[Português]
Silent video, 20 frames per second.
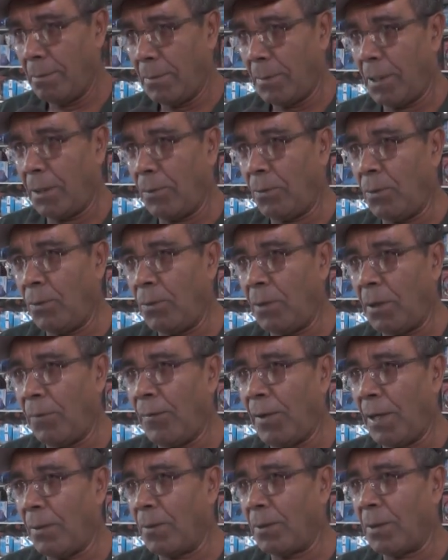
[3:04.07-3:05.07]
Porque tudo
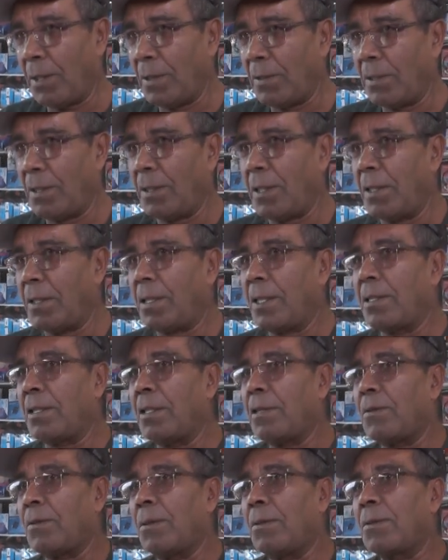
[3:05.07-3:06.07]
que vem acontecendo aí está
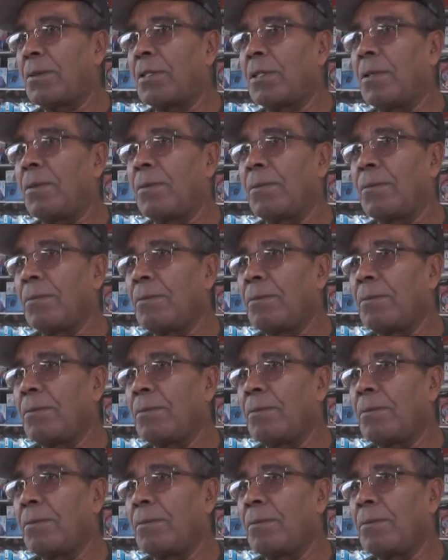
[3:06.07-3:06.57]
sem solução.